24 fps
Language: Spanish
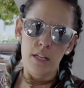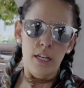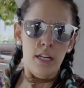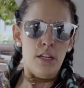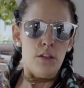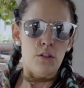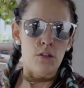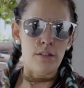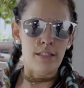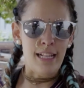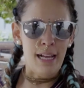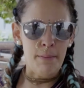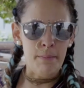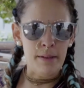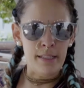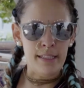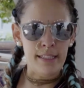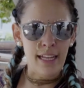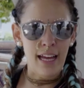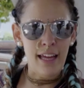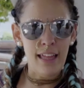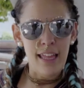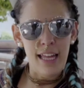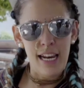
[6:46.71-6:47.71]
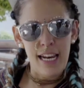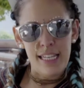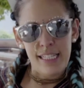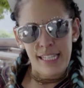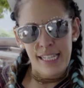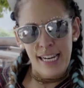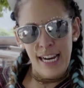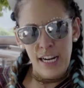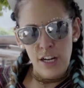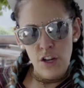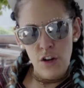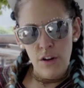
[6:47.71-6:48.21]
Entonces la mitad del
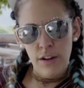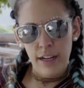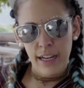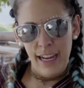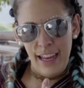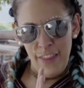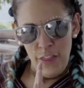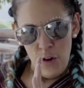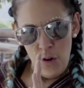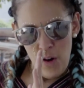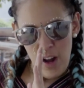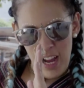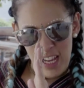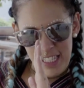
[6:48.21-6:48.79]
escenario quedó